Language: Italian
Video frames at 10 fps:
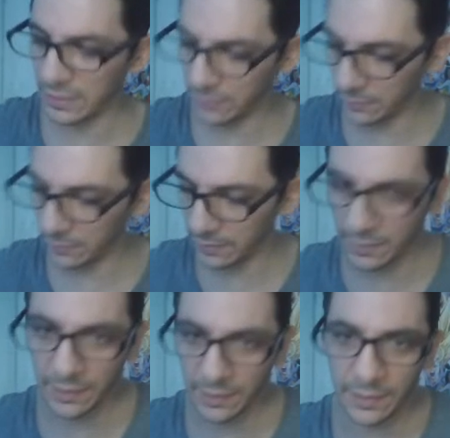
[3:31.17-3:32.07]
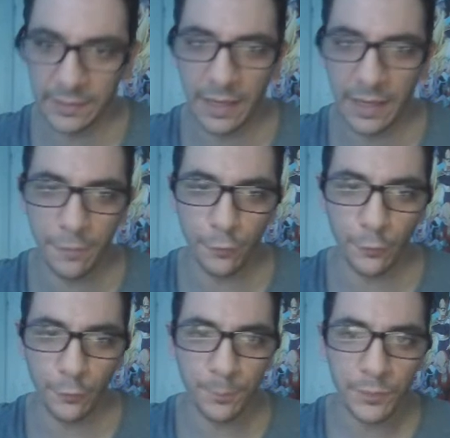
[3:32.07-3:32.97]
il, il, il telefono
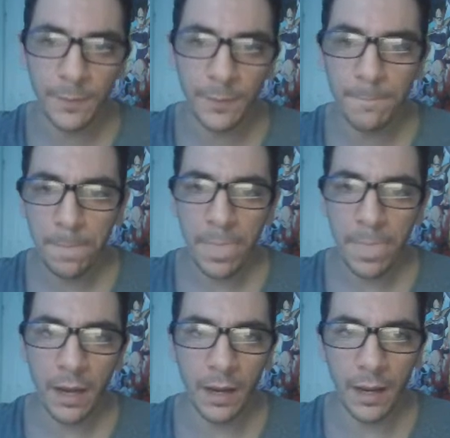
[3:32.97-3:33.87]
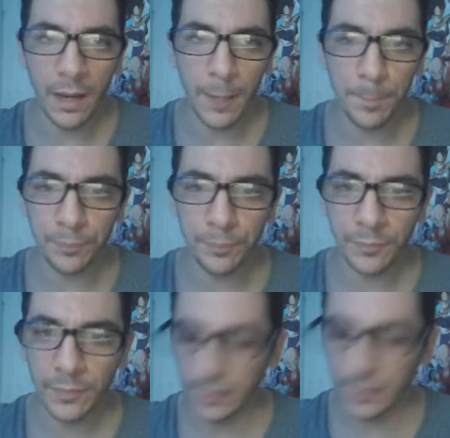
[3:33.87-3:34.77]
a, ehm,
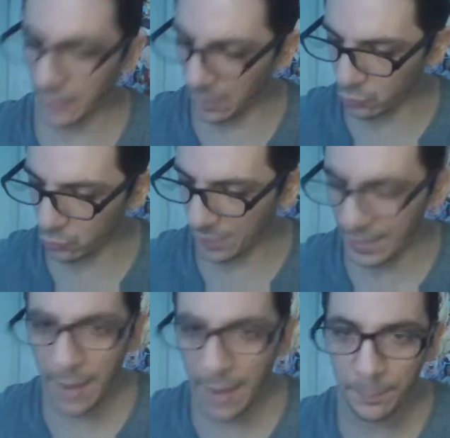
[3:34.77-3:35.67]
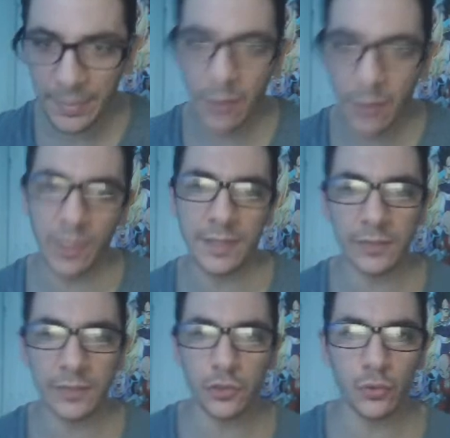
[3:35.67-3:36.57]
a, usare l'app e guadagnate i
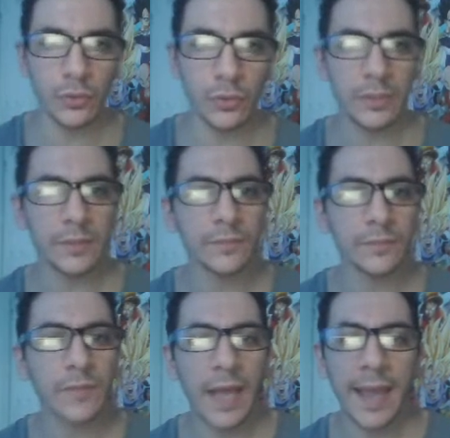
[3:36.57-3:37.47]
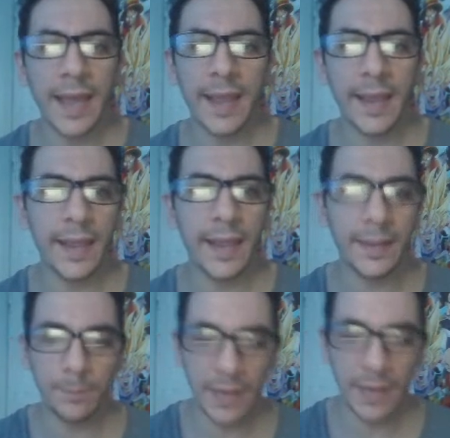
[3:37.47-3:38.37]
soldi. E il
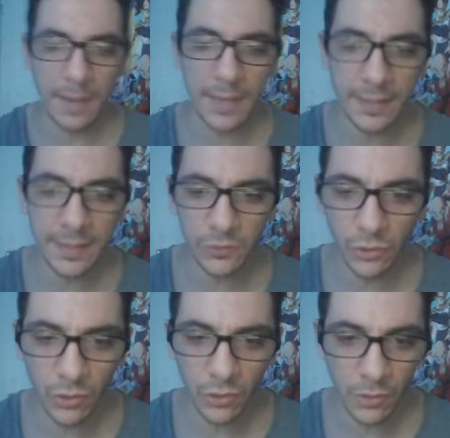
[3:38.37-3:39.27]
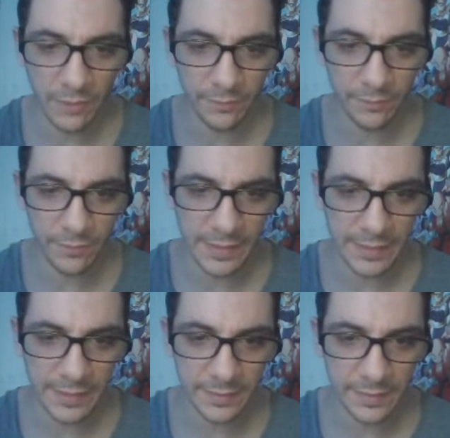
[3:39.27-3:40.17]
pagamento, come
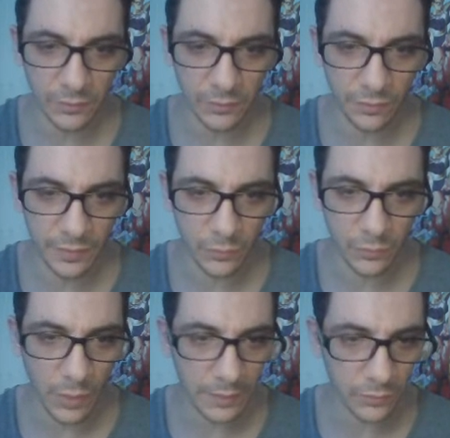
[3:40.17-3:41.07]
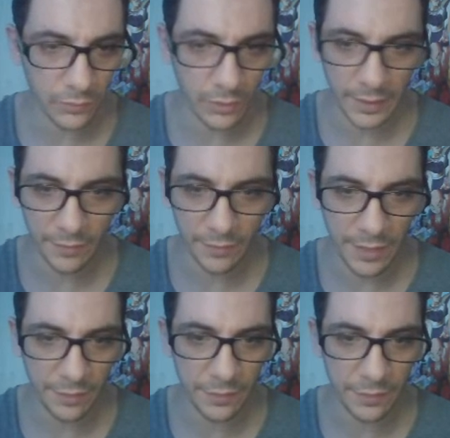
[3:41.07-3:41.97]
vedete, è stato effettuato e viene
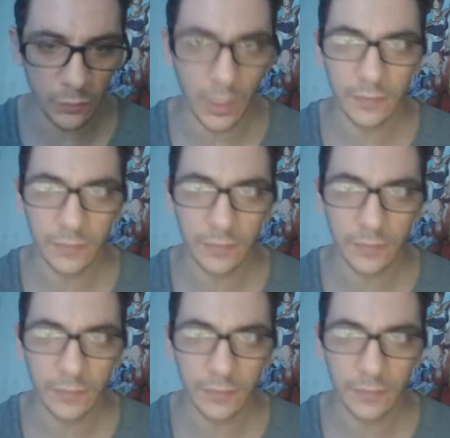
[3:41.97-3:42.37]
effettuato